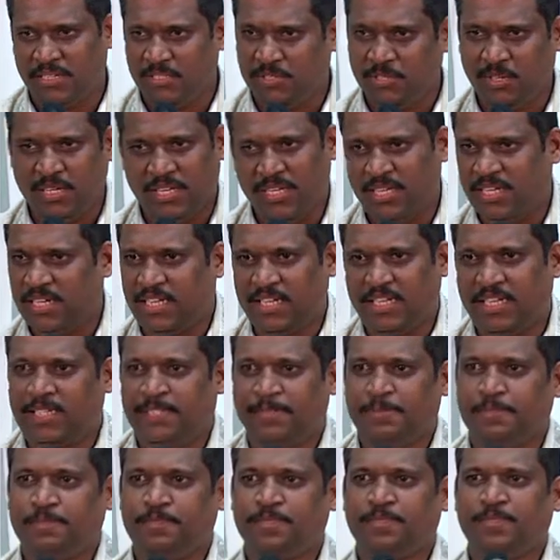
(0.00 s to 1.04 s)
சொல்லியிருக்கிறாரு
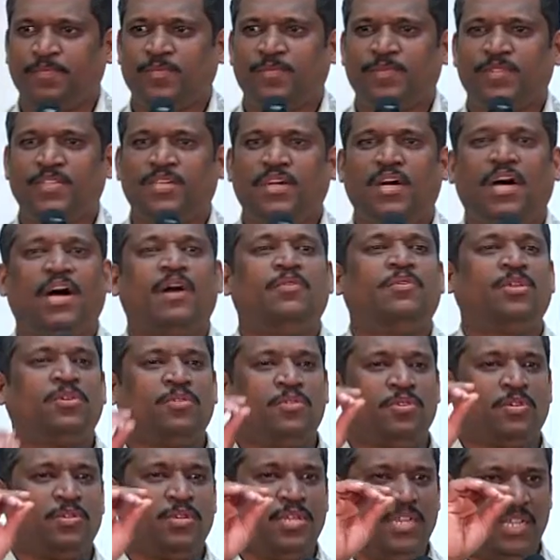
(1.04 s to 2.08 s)
அவரும்
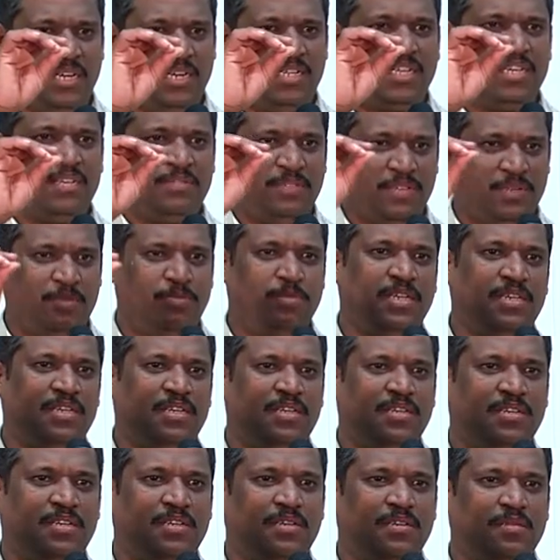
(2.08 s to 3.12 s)
ஒரு இயற்கை விரும்பி
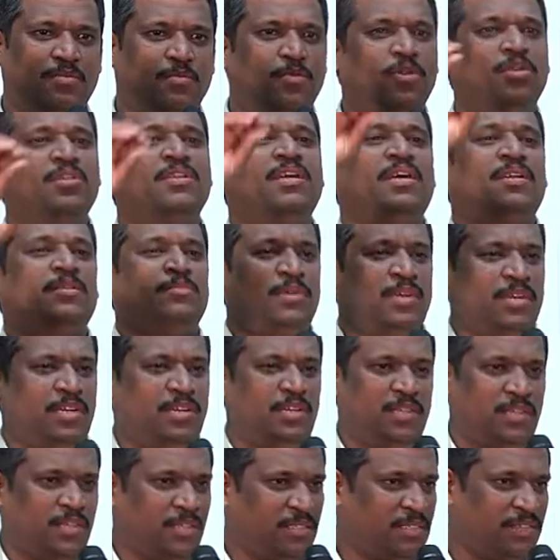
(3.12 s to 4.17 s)
முழு
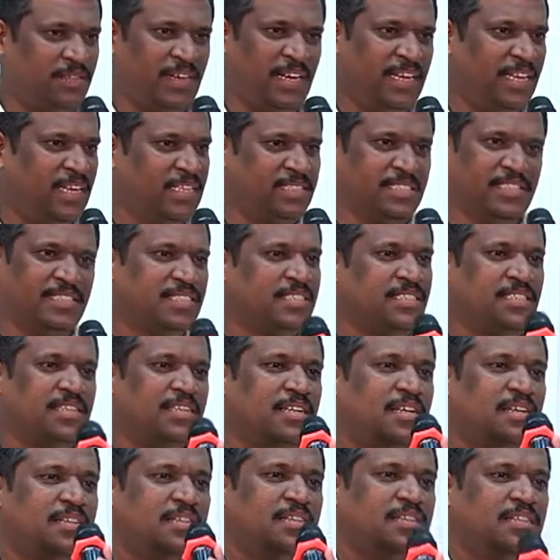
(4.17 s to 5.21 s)
நேரமாக இந்த வேலைகளை
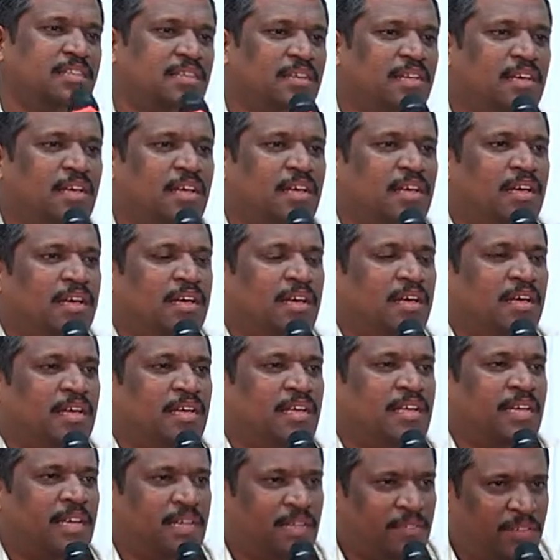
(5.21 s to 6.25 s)
செஞ்சிட்ருக்கிறாரு
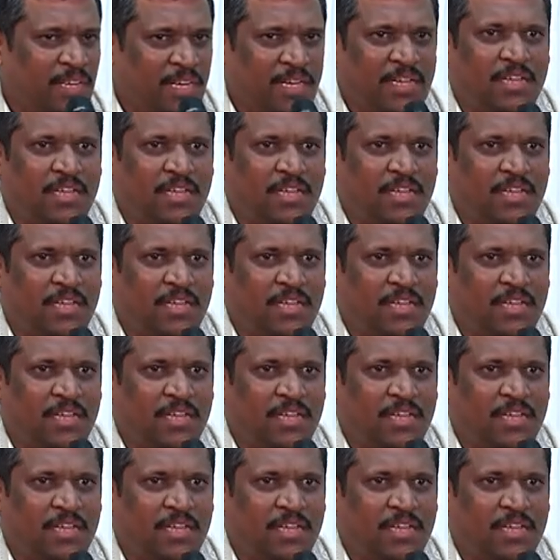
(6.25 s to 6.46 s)
எனவே